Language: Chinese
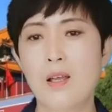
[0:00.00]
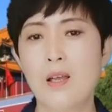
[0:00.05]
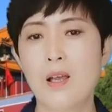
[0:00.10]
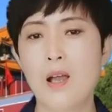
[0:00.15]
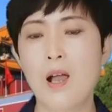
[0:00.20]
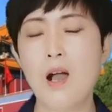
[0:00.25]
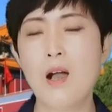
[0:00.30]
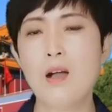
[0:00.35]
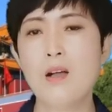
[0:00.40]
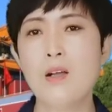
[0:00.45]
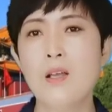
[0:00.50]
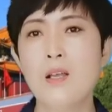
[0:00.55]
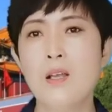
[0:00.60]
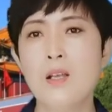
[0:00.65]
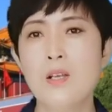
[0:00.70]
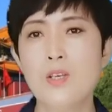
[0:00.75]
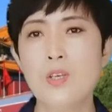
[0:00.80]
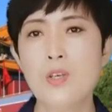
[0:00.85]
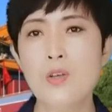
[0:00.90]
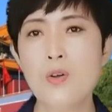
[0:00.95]
好，
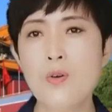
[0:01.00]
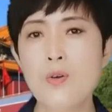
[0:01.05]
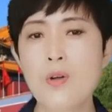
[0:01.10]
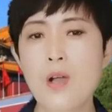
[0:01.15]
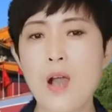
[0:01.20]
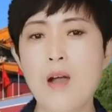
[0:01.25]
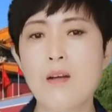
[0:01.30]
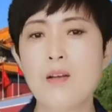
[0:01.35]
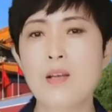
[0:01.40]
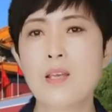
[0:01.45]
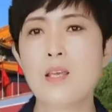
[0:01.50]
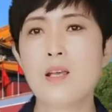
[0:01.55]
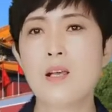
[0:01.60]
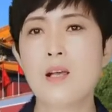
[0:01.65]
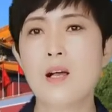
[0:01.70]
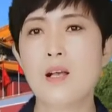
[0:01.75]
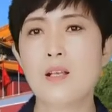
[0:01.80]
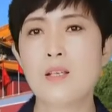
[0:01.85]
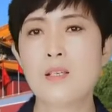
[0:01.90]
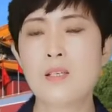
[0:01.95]
又搞了一
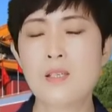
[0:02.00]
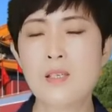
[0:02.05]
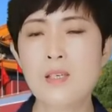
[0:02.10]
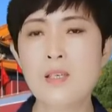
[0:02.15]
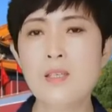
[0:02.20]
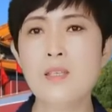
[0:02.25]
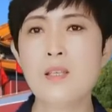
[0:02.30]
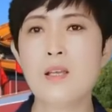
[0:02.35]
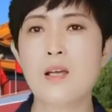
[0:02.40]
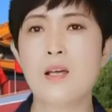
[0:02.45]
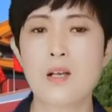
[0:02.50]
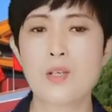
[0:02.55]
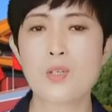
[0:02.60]
个新的